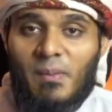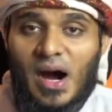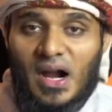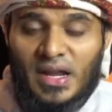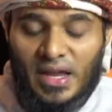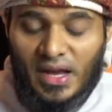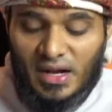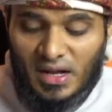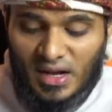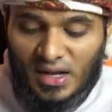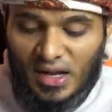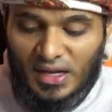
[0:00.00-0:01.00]

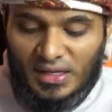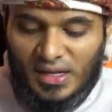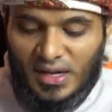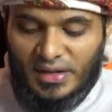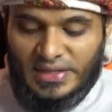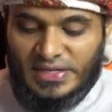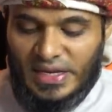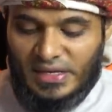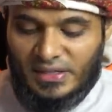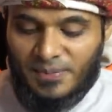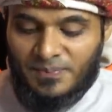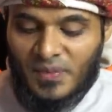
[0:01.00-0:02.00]
மானக்கேடான காரியங்களை
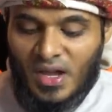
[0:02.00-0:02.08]
செய்து